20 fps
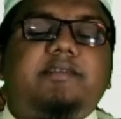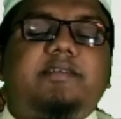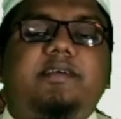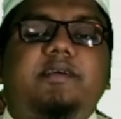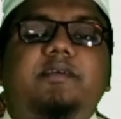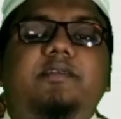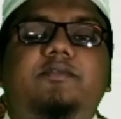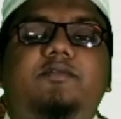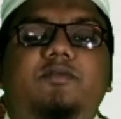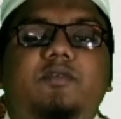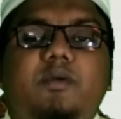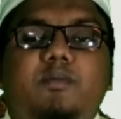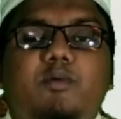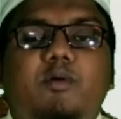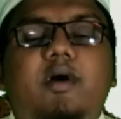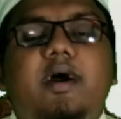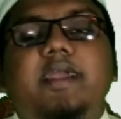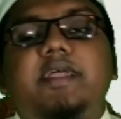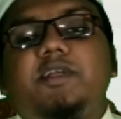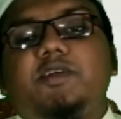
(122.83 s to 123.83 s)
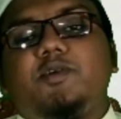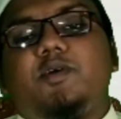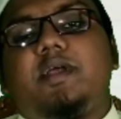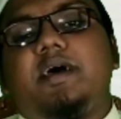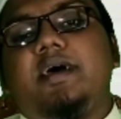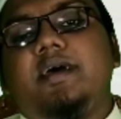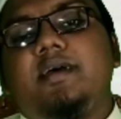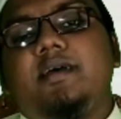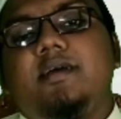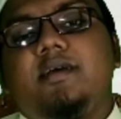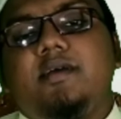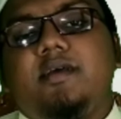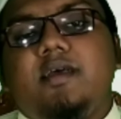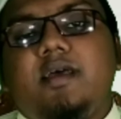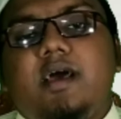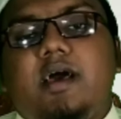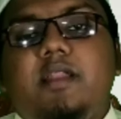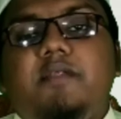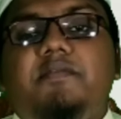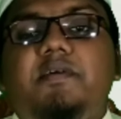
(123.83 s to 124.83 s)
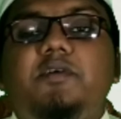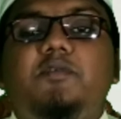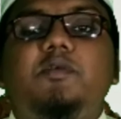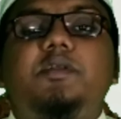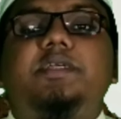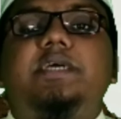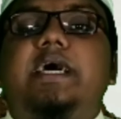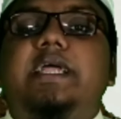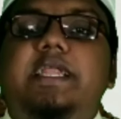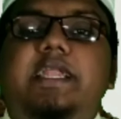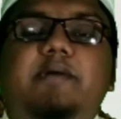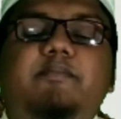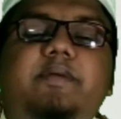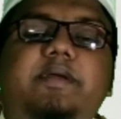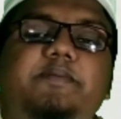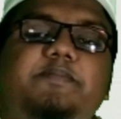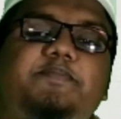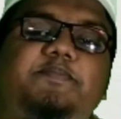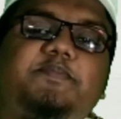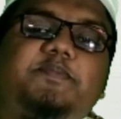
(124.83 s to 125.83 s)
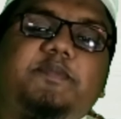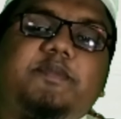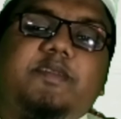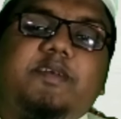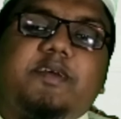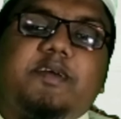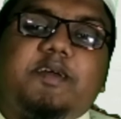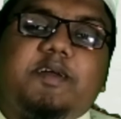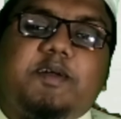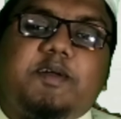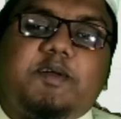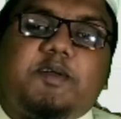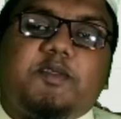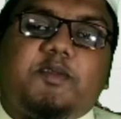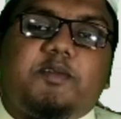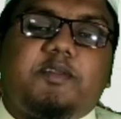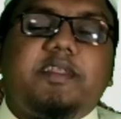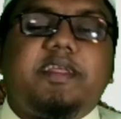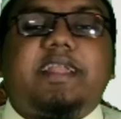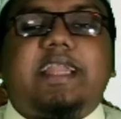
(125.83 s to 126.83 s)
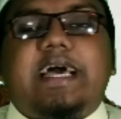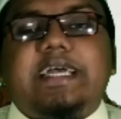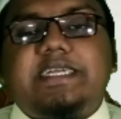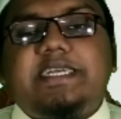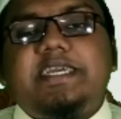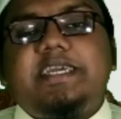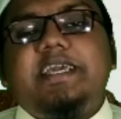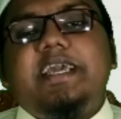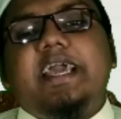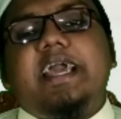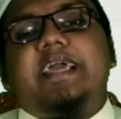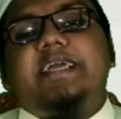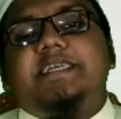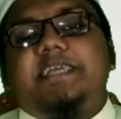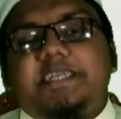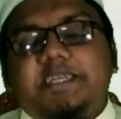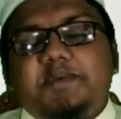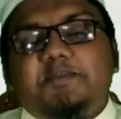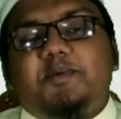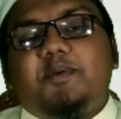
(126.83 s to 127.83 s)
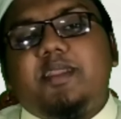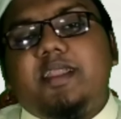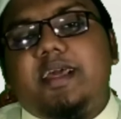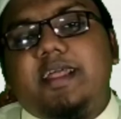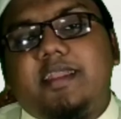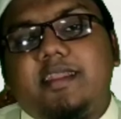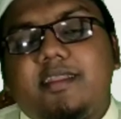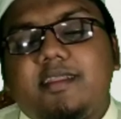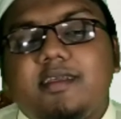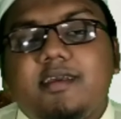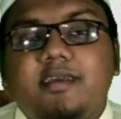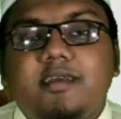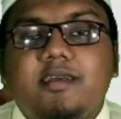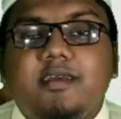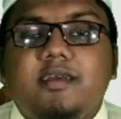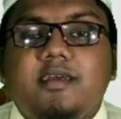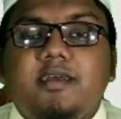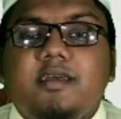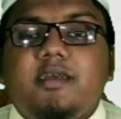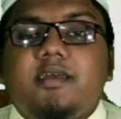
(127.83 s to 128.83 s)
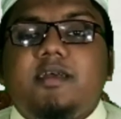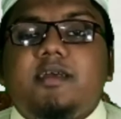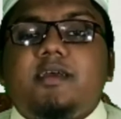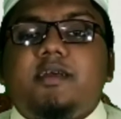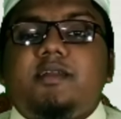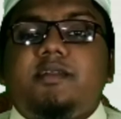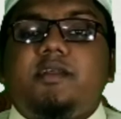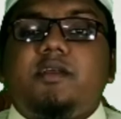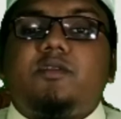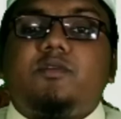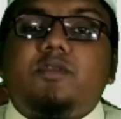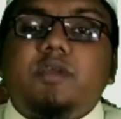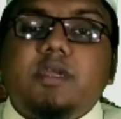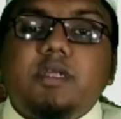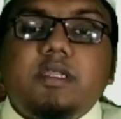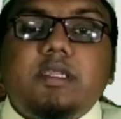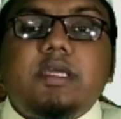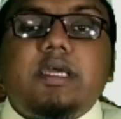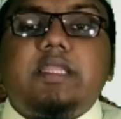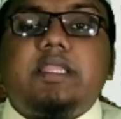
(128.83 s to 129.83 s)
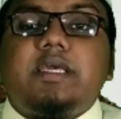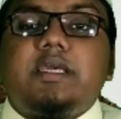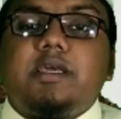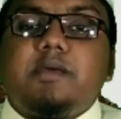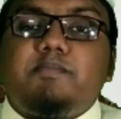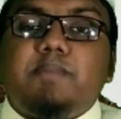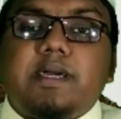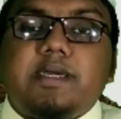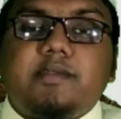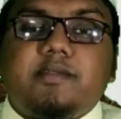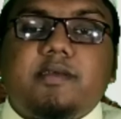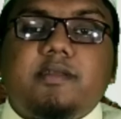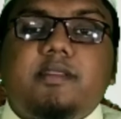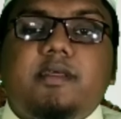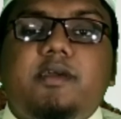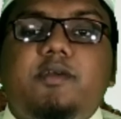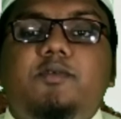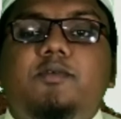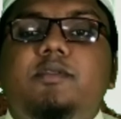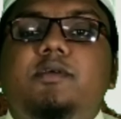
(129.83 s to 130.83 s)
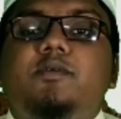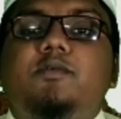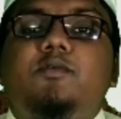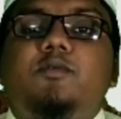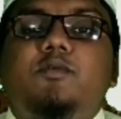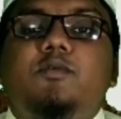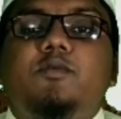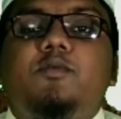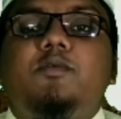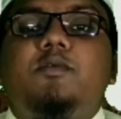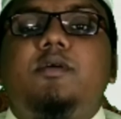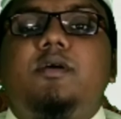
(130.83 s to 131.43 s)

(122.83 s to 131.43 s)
আছে সেই বুখারির ছড়া আল ফেজুল জারি নামে তিনি ক্লাসে গিয়ে হেসে হেসে বললেন যে ইন্ডিয়া থেকে পাকিস্তান থেকে যদি কোনো